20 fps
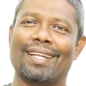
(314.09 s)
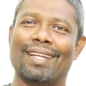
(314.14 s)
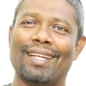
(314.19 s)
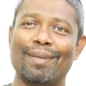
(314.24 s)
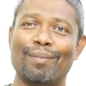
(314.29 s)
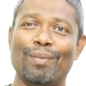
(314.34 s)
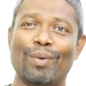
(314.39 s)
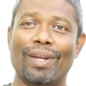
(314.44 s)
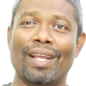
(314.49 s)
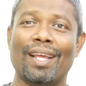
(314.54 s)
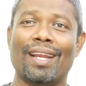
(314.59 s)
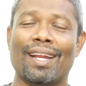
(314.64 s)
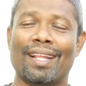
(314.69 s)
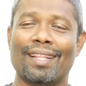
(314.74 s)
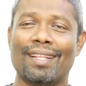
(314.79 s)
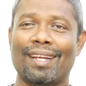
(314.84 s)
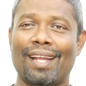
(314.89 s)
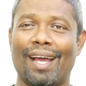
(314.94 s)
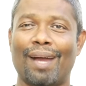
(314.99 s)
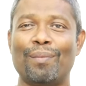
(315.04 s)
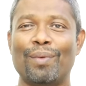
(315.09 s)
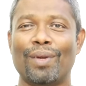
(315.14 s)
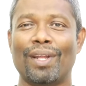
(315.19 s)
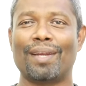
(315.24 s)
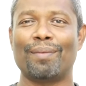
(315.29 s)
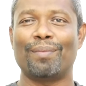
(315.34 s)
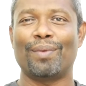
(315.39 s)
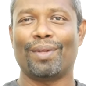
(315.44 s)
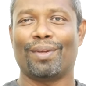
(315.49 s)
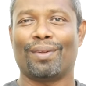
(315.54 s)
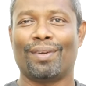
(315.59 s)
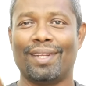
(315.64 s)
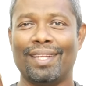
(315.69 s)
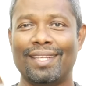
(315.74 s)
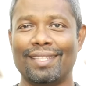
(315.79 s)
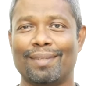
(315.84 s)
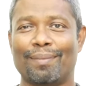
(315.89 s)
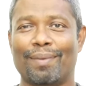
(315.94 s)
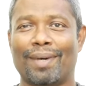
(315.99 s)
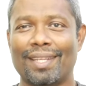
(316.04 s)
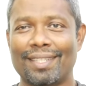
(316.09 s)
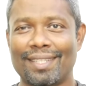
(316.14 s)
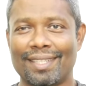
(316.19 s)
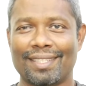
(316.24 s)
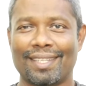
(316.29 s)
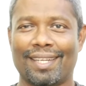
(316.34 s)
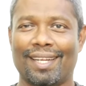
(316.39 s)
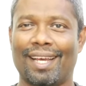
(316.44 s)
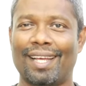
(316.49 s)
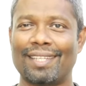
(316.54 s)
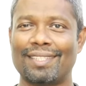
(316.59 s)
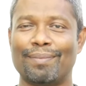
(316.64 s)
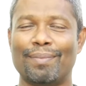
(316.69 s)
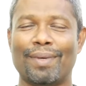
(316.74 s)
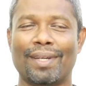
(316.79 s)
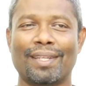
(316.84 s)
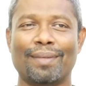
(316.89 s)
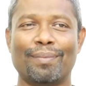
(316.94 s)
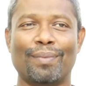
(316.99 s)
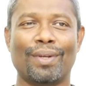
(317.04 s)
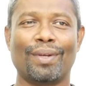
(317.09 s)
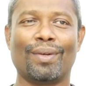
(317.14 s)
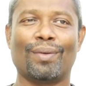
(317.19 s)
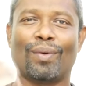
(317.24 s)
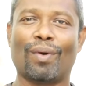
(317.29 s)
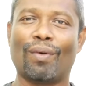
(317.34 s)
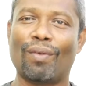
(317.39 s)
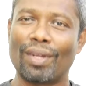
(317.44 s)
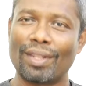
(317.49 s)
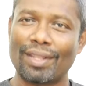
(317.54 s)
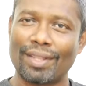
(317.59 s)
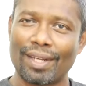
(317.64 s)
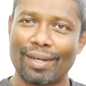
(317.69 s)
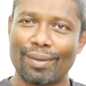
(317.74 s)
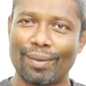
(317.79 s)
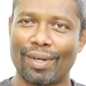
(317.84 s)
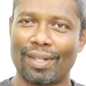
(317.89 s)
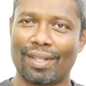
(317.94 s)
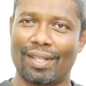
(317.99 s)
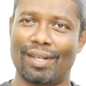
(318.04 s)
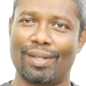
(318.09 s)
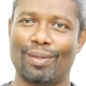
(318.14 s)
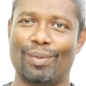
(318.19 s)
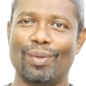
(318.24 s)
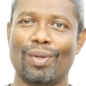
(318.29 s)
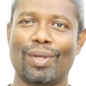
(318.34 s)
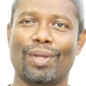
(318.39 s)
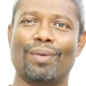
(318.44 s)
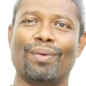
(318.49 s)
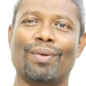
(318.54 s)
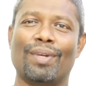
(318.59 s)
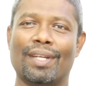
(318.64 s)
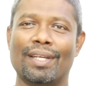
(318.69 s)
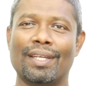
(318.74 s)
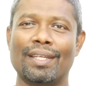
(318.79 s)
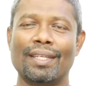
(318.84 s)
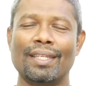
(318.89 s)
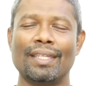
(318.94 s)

நீ முன்னேறினா தான் நான் முன்னேற முடியும் நீ சம்பாதிச்சா தான் நான் சம்பாதிக்க முடியும்னு ஒருத்தர் ஒருத்தரை தூக்கி விட்டு